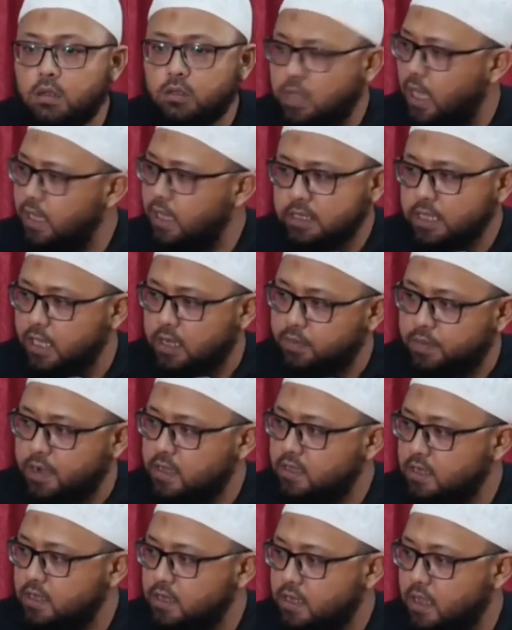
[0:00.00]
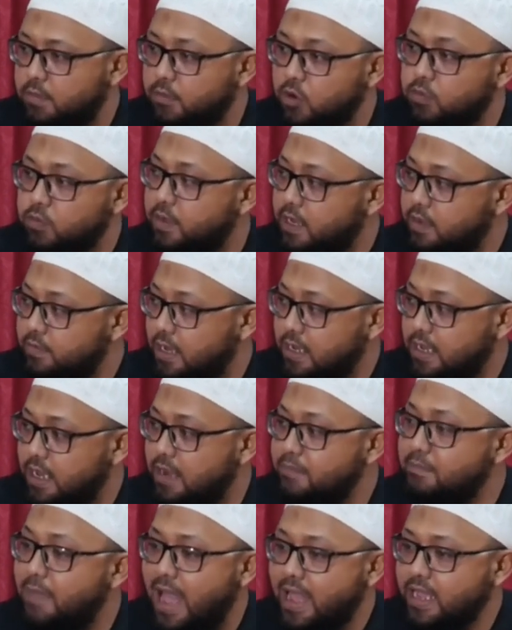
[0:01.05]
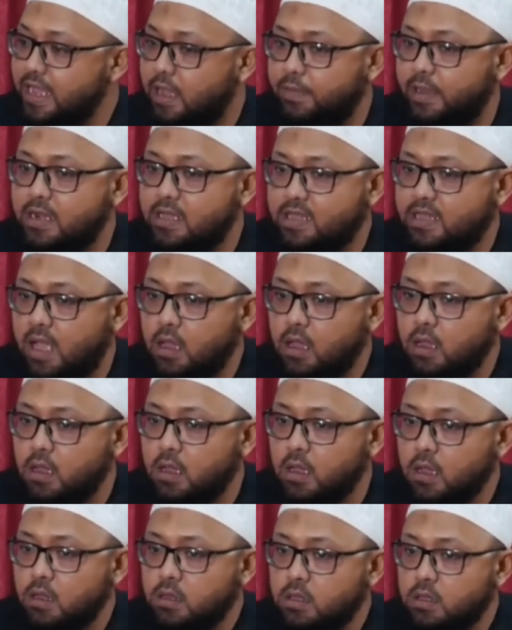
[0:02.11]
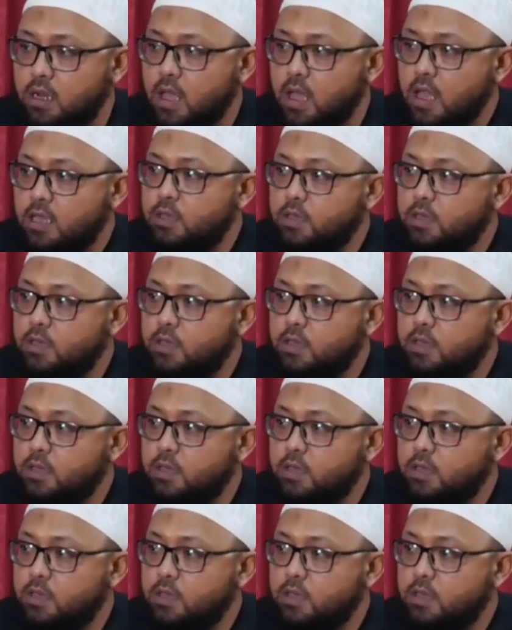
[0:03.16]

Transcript: Takdir berarti dia belum beriman dengan baik kepada takdir